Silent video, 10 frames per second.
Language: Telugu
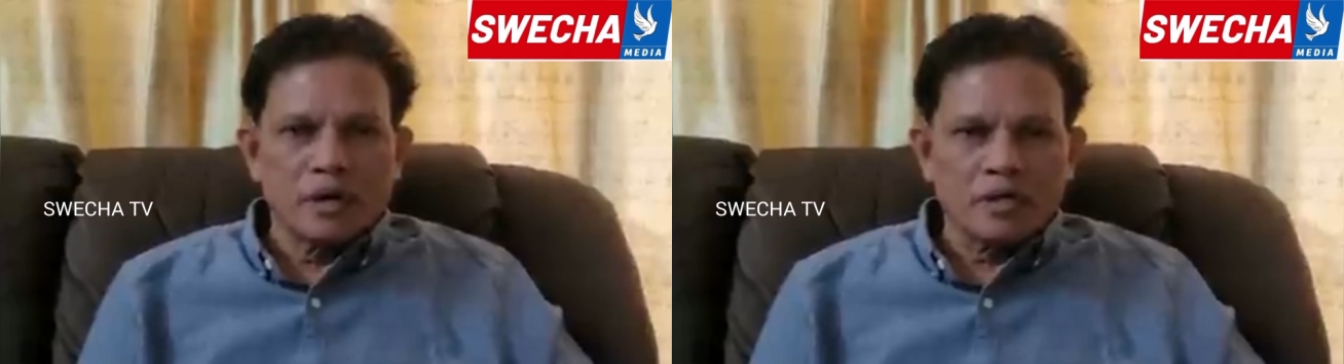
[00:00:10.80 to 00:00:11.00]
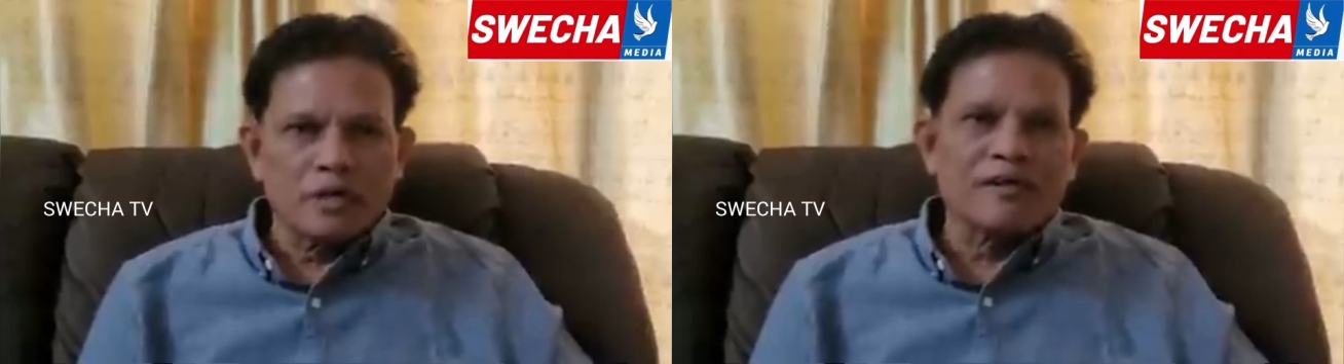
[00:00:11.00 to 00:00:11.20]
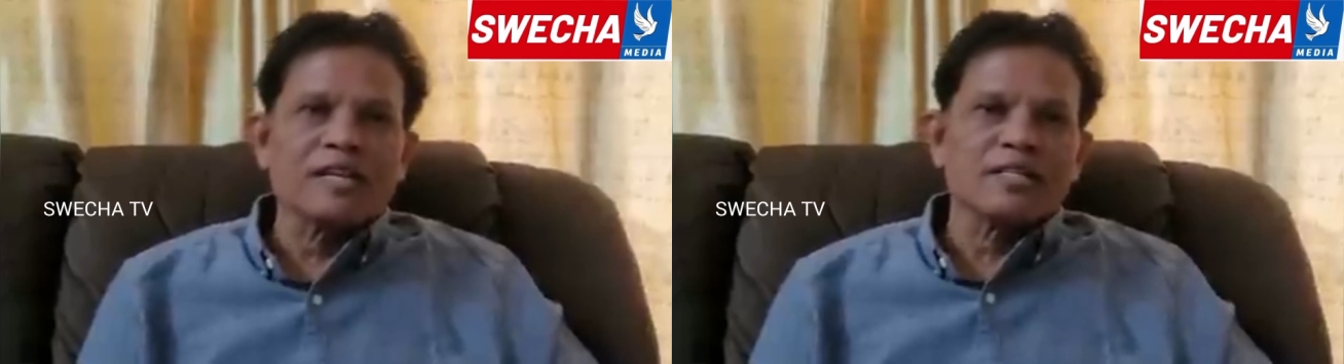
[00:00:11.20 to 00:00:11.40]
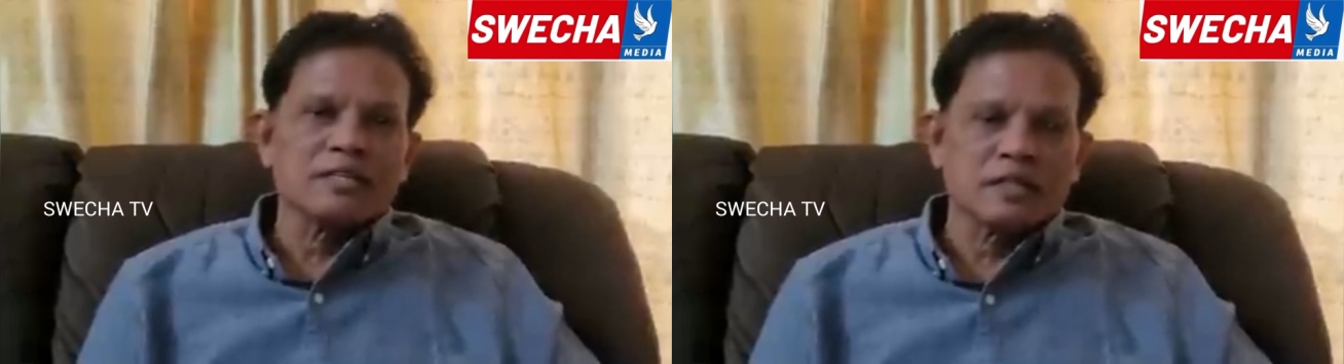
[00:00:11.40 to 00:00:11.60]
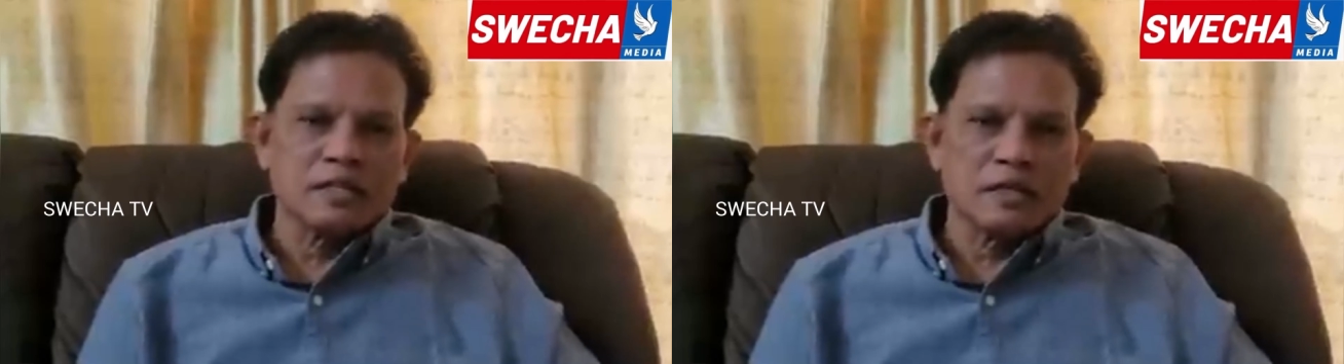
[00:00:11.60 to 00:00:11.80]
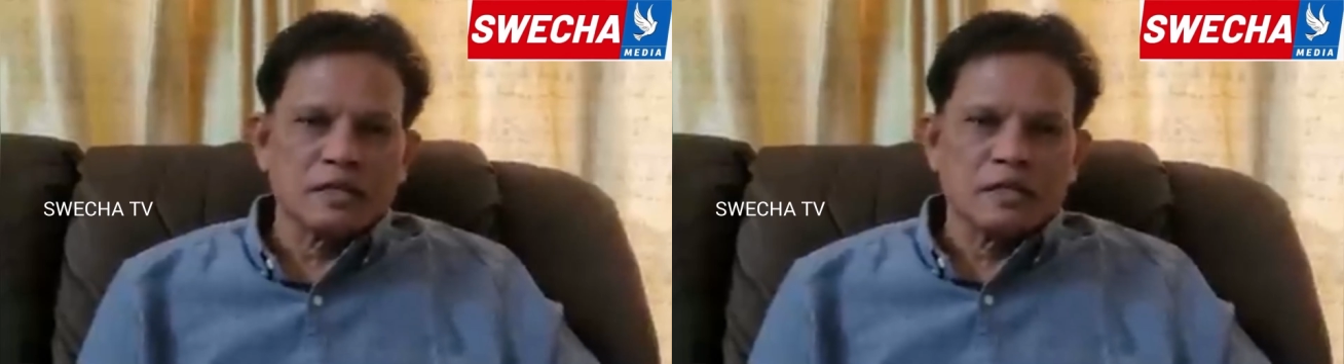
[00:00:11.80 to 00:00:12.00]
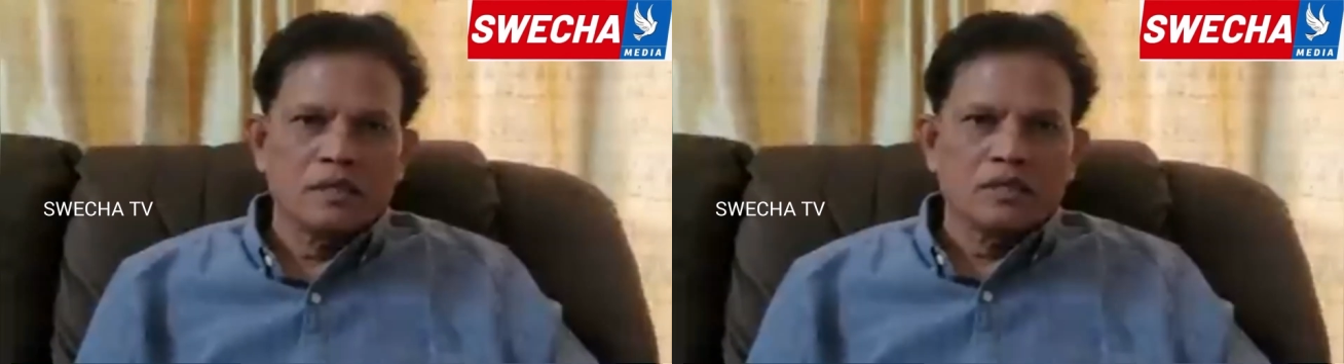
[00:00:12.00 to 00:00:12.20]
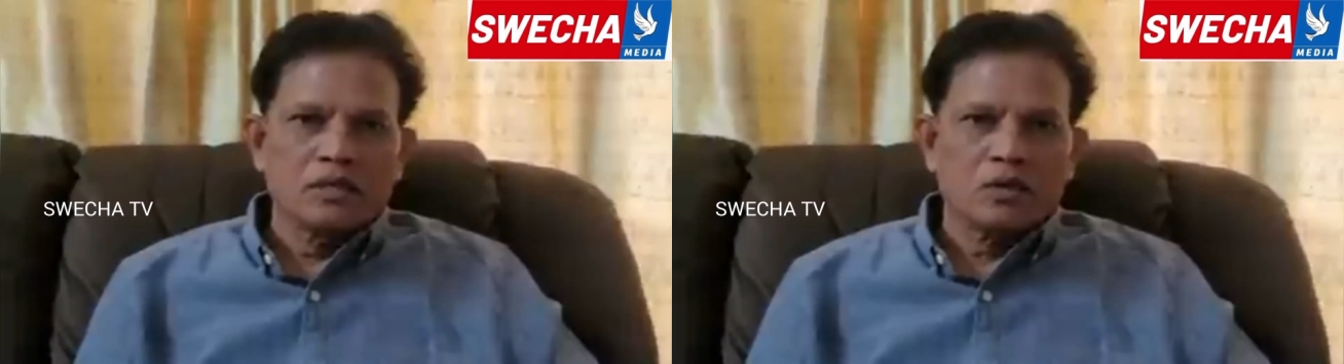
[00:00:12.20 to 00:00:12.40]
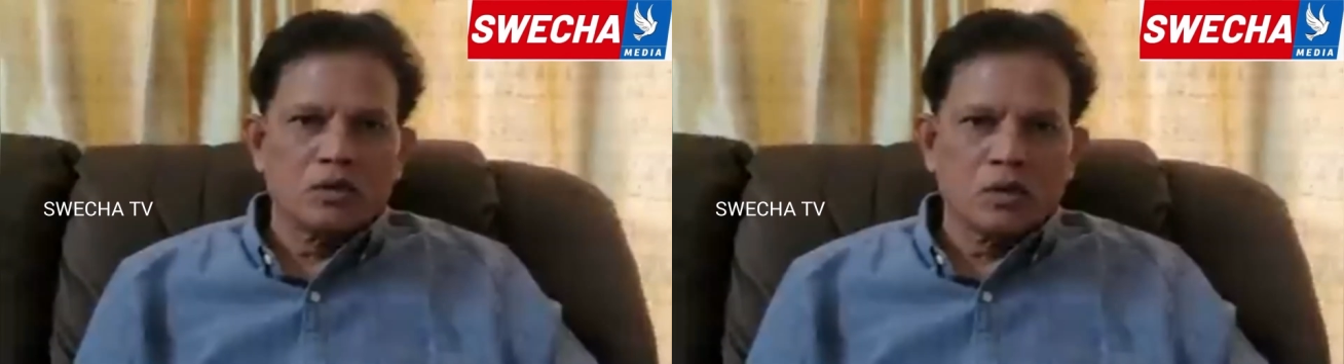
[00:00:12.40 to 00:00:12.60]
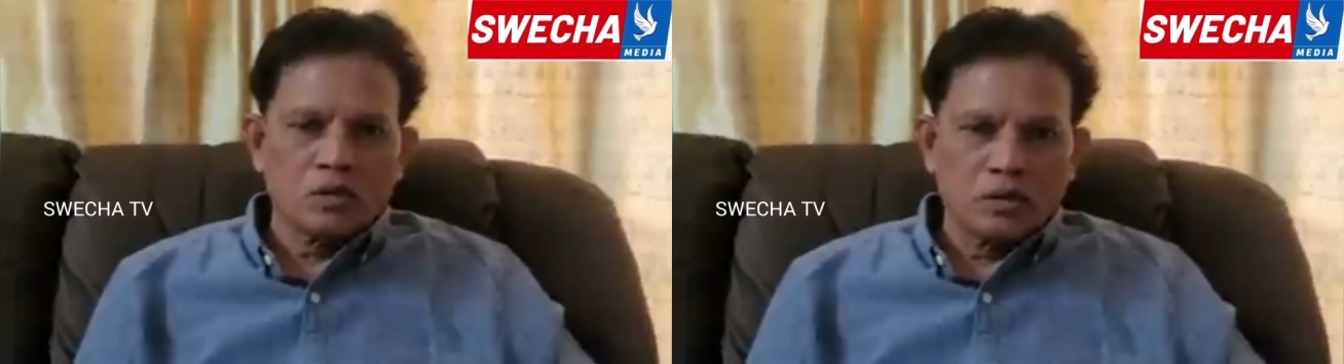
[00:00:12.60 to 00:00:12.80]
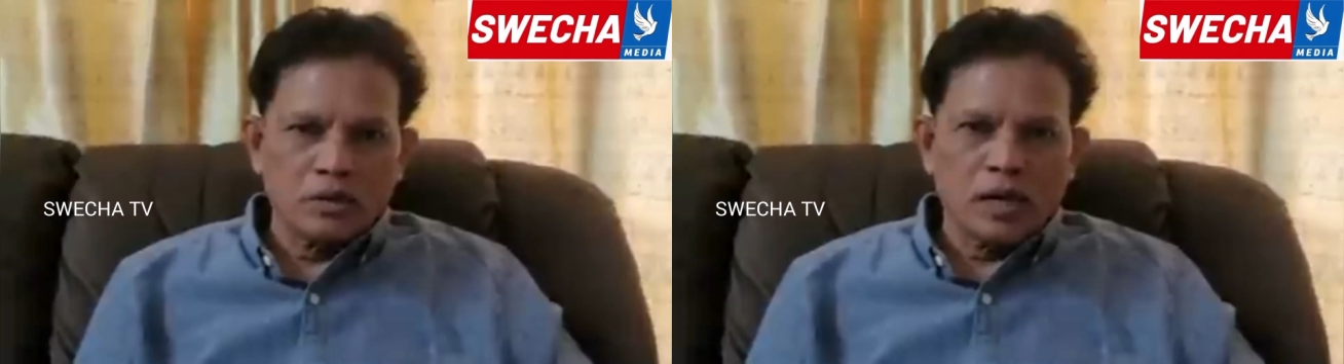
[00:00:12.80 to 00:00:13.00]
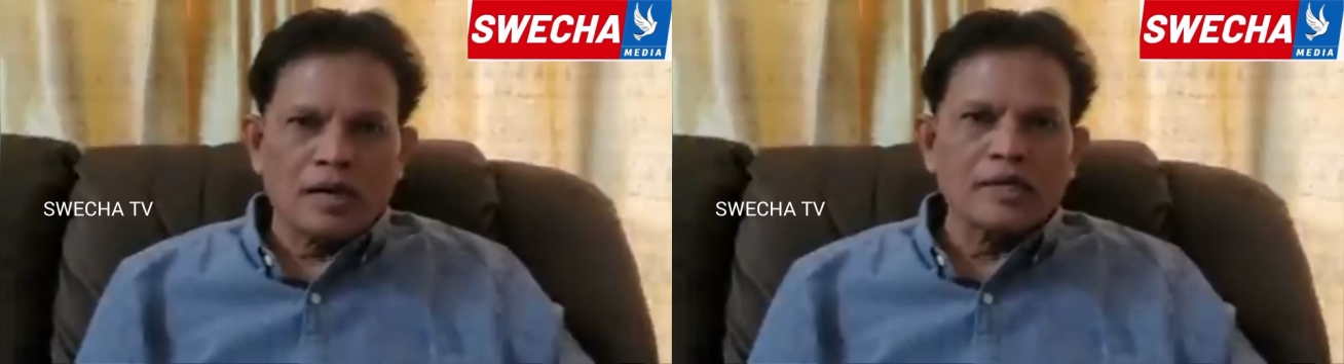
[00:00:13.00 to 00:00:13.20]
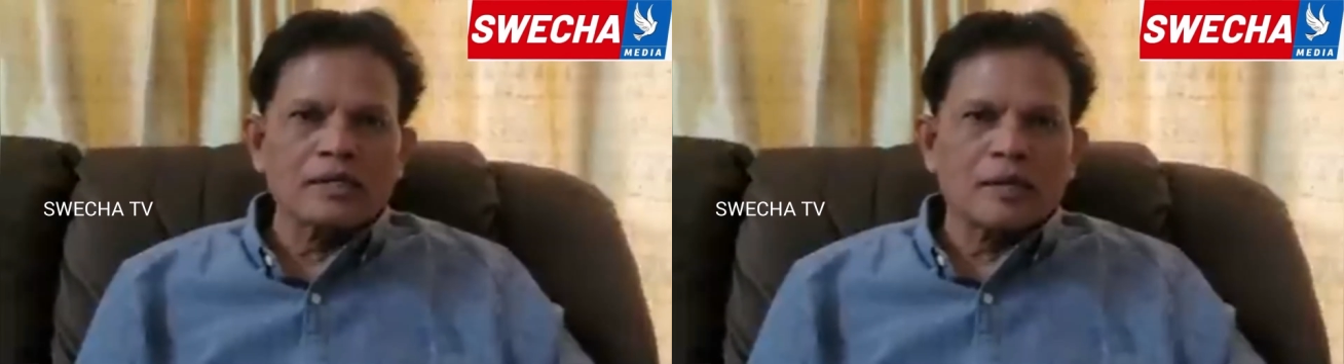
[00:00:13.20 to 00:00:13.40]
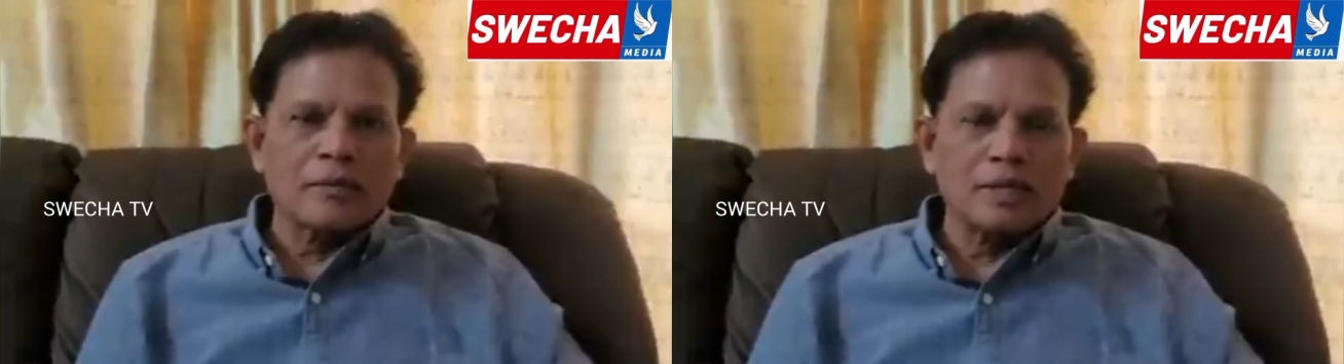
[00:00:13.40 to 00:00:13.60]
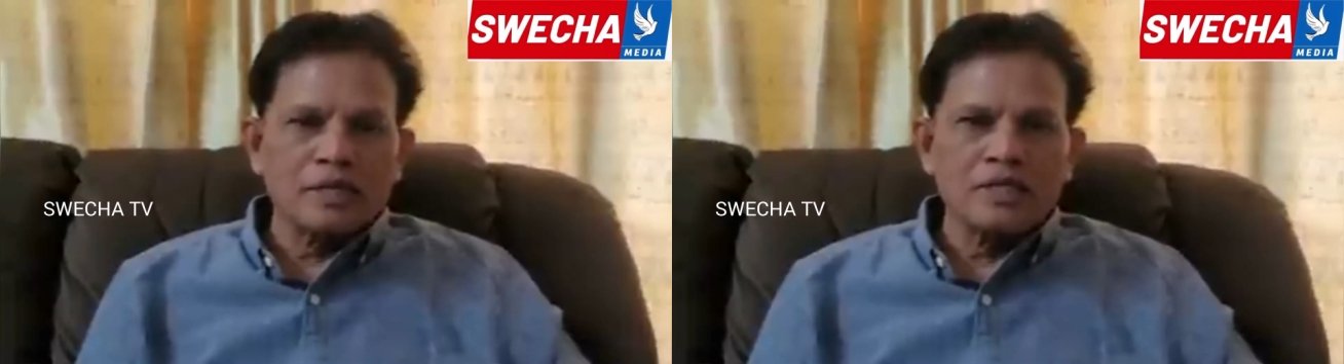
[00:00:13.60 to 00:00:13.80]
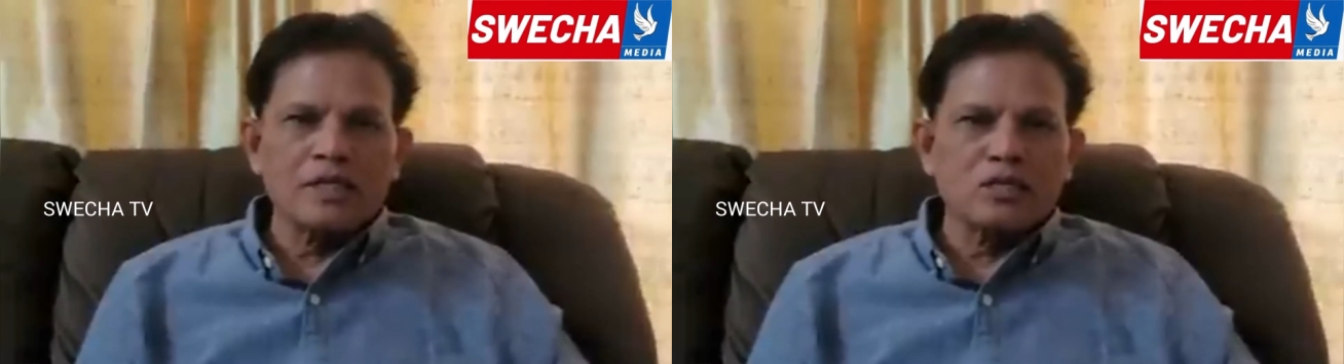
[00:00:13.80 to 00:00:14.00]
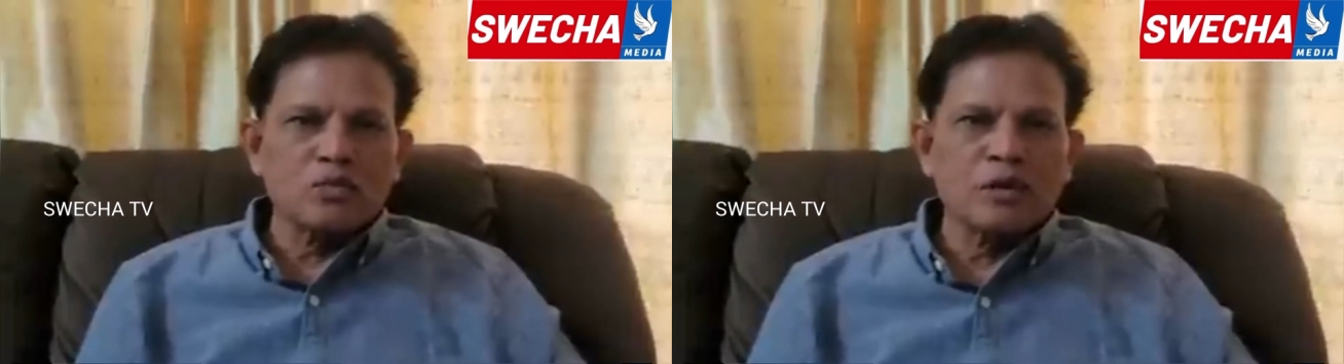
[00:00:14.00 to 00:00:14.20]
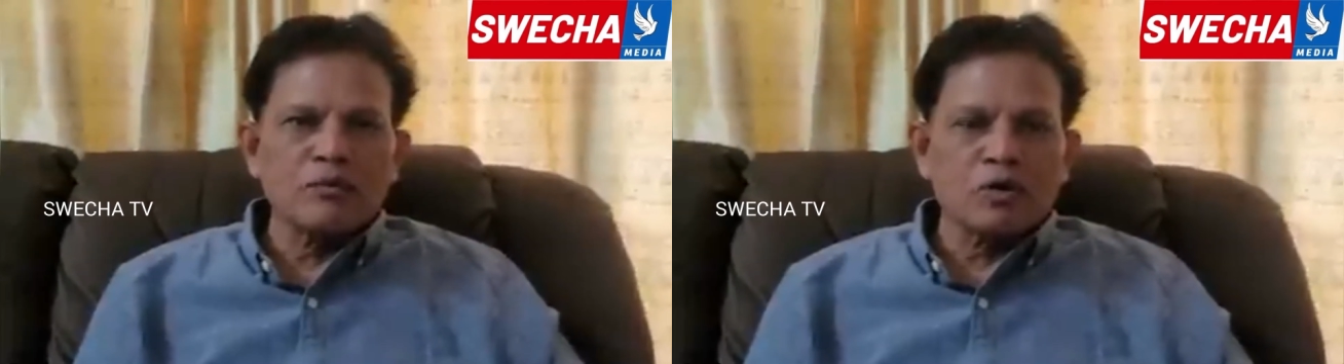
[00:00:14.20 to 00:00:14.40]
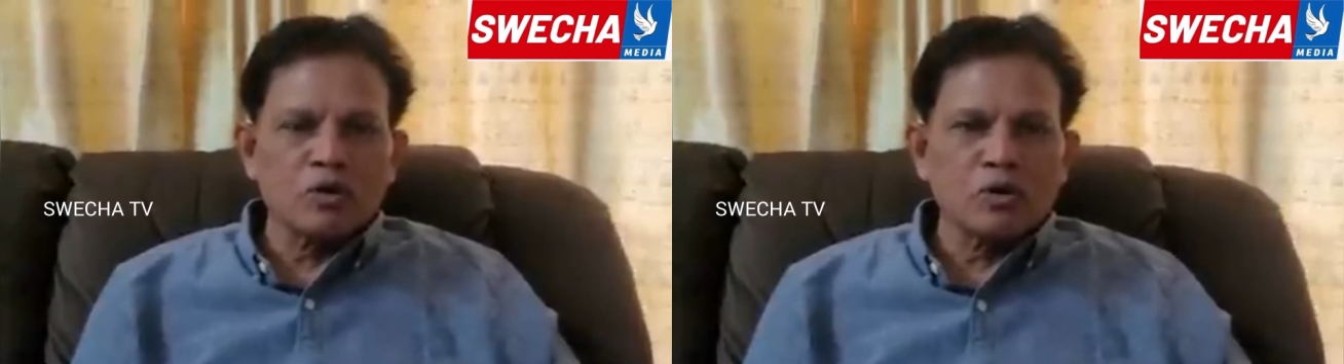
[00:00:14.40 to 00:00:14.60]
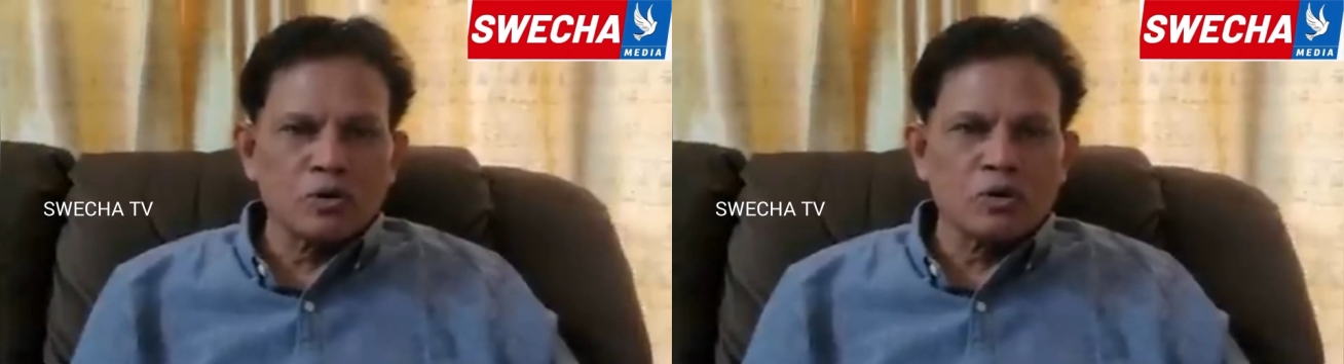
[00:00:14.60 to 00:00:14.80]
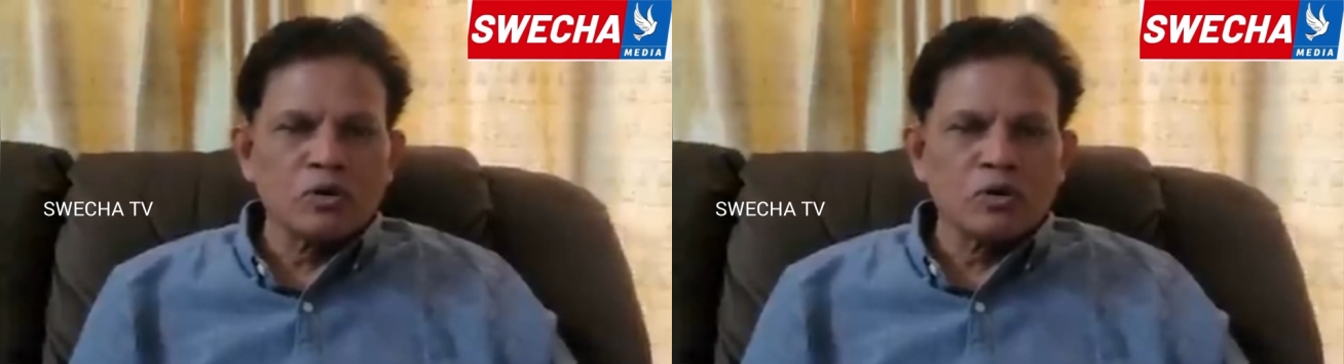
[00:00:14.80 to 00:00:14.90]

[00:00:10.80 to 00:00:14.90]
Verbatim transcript: సవరణ చేసింది సో దానికి సంబంధించి సుప్రీంకోర్టు